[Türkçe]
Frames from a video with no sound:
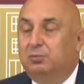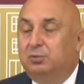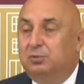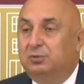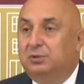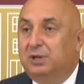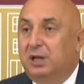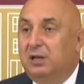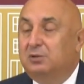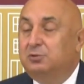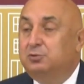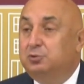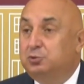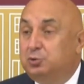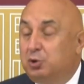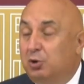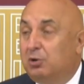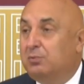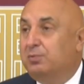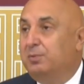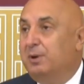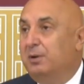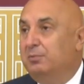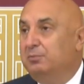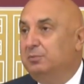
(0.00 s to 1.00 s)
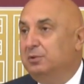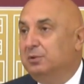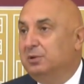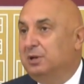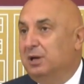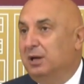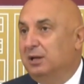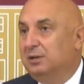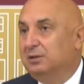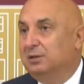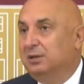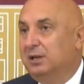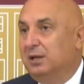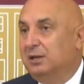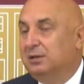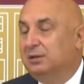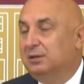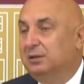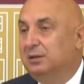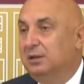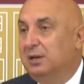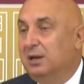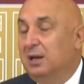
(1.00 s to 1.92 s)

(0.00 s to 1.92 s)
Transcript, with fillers: bundan çok memnun kaldılar.